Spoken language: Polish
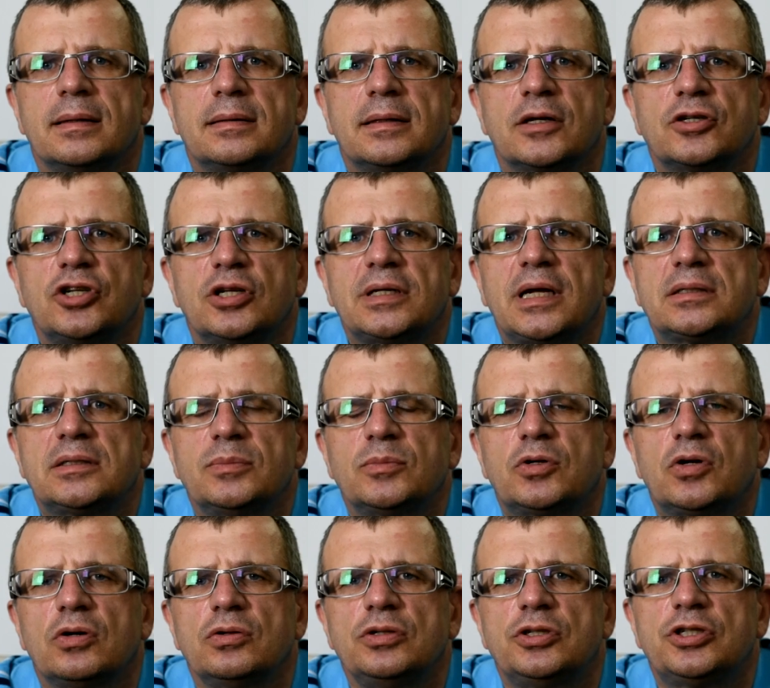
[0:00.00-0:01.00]
Także na tym
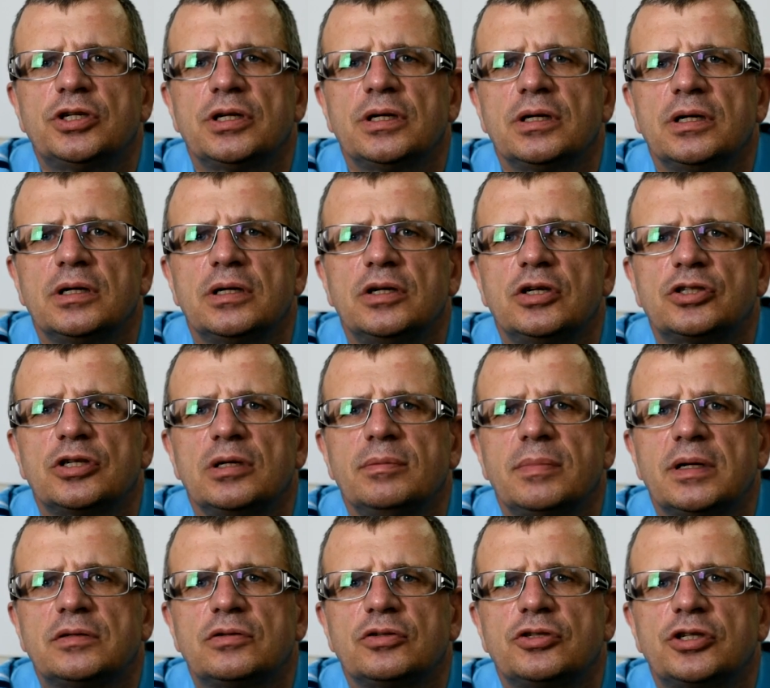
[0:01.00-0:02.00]
kończę. Jeżeli
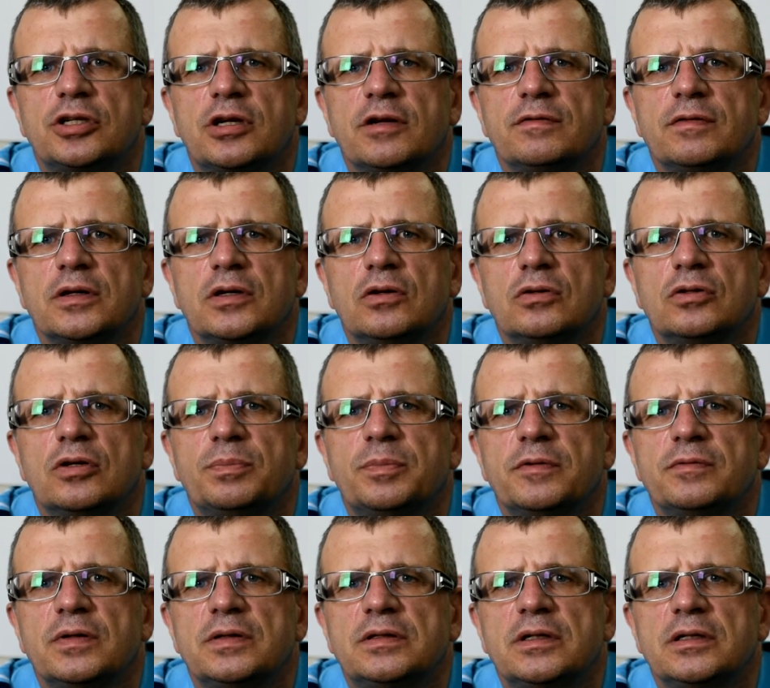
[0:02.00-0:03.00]
masz coś ciekawego do
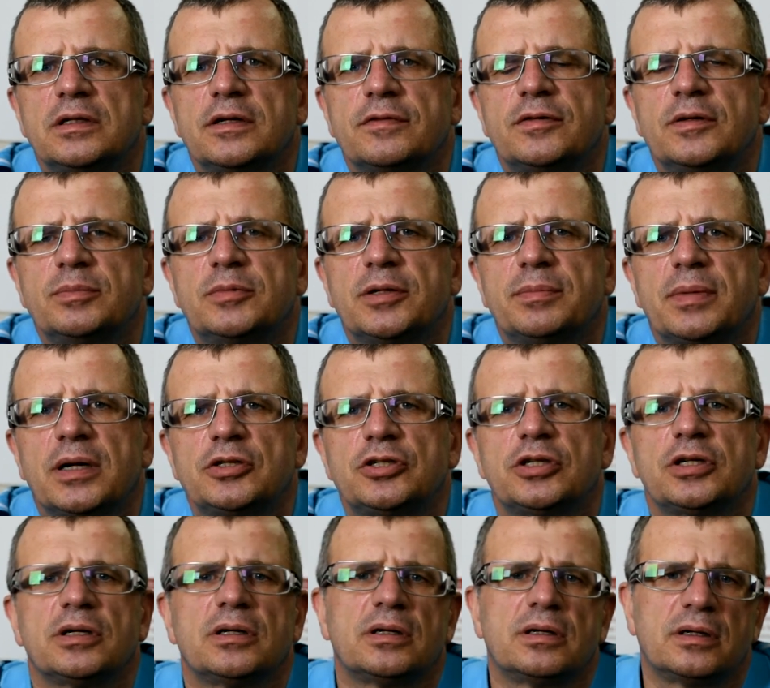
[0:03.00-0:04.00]
powiedzenia w tym
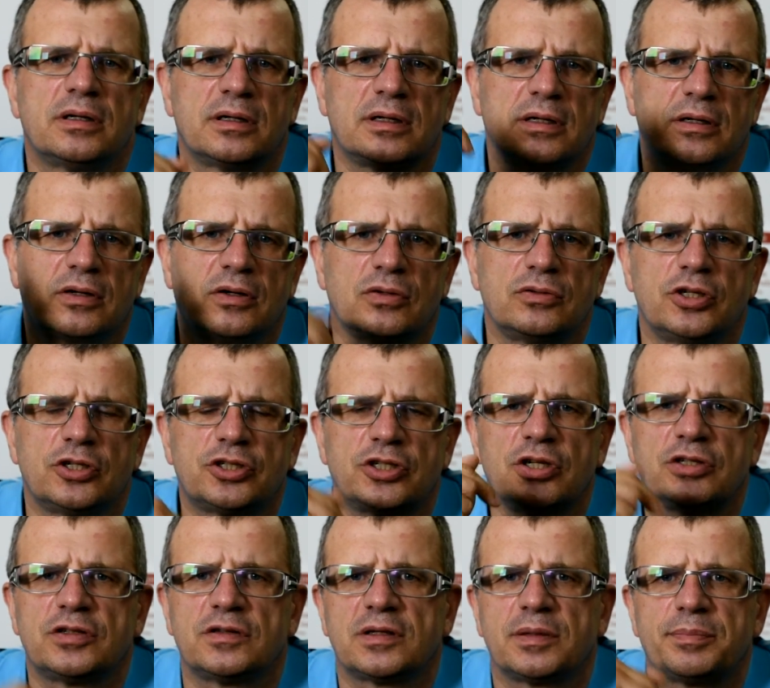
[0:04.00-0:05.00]
temacie,
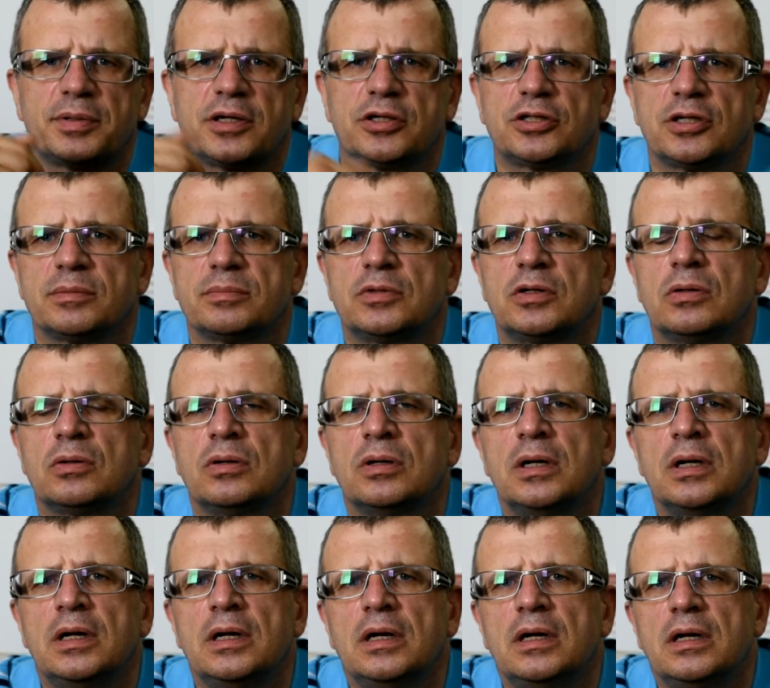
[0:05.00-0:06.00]
koniecznie Cię zapraszam do
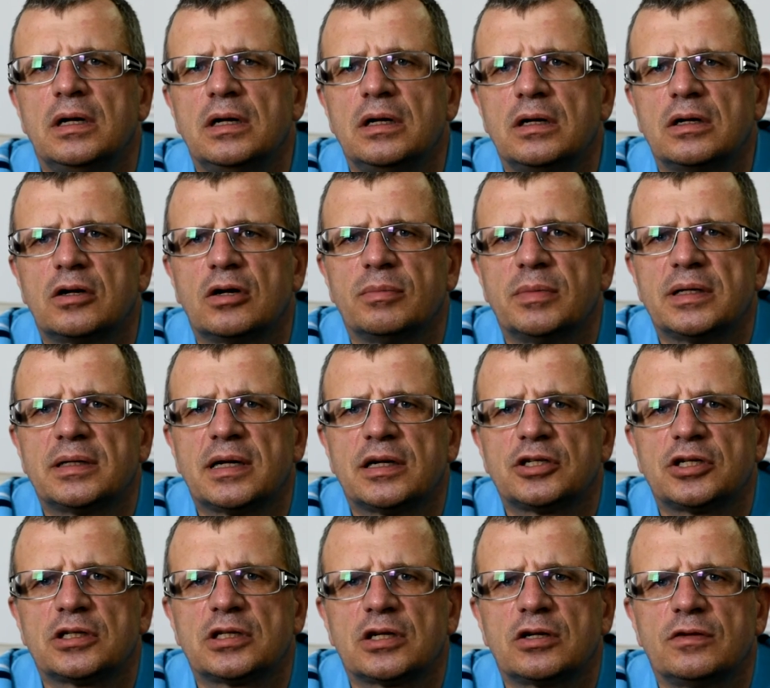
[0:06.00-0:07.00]
y,
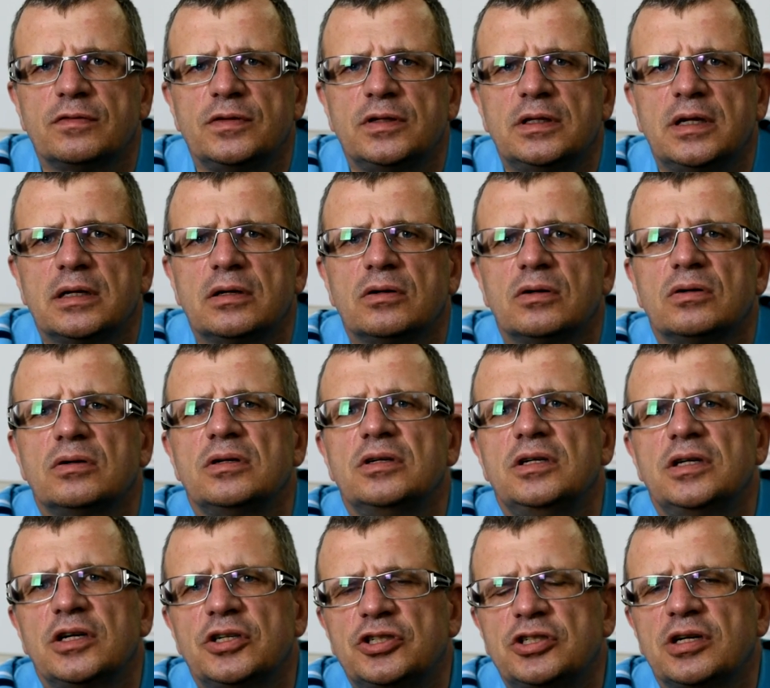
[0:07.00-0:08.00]
komentarza tego wideo
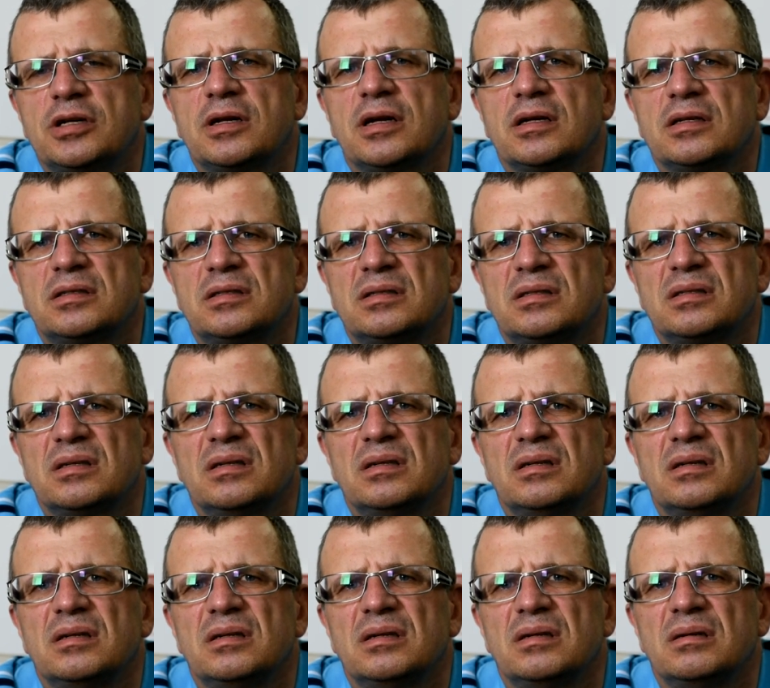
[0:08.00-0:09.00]
i jeszcze raz
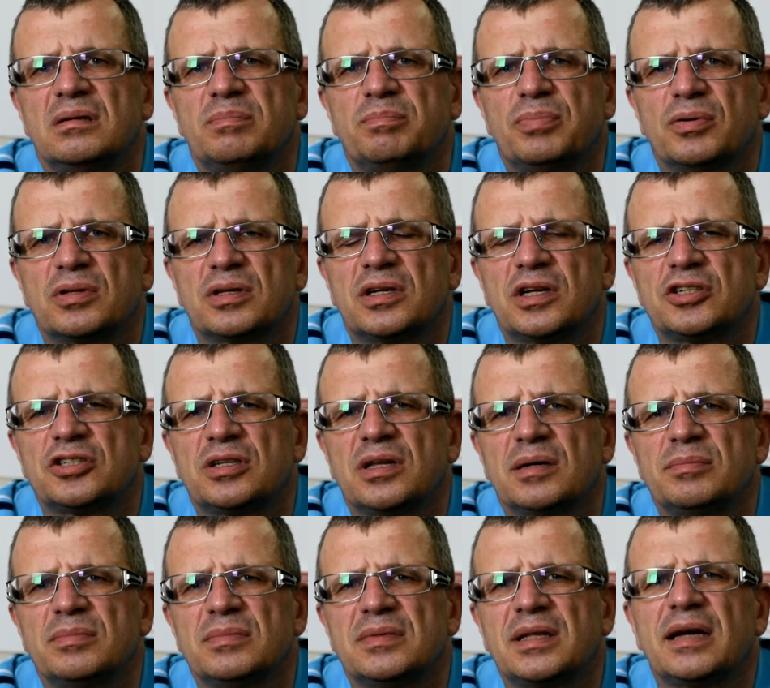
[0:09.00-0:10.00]
y,
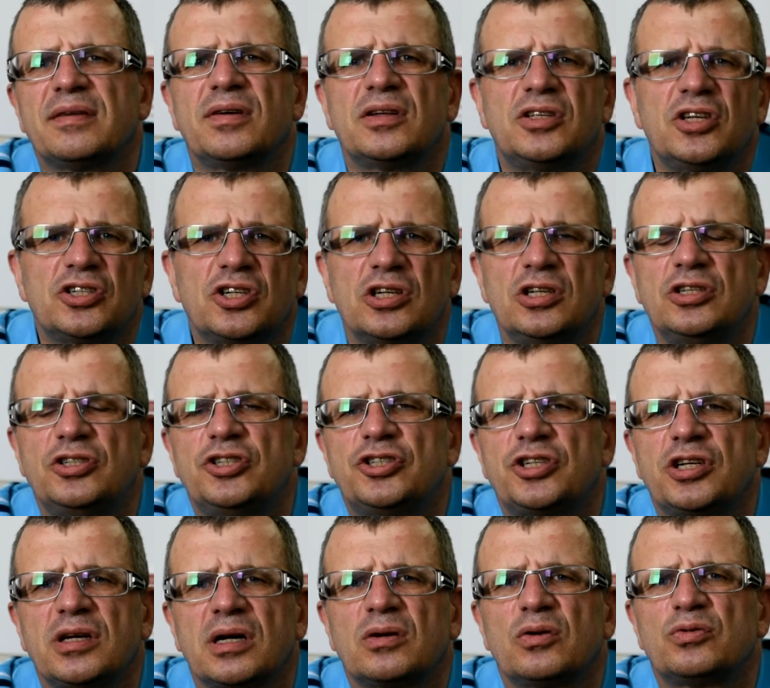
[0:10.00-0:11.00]
podkreślam, nawet jeżeli Ci
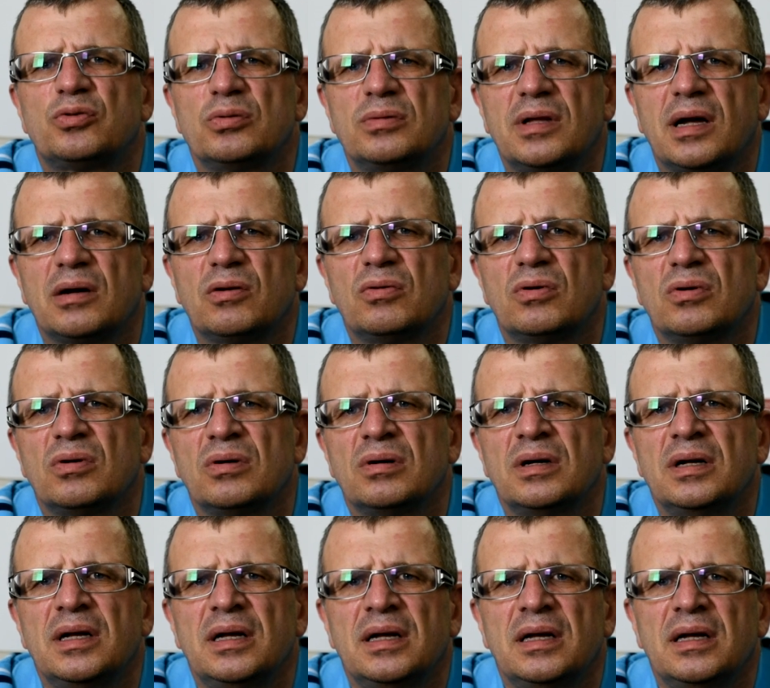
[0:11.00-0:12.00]
się jakoś udało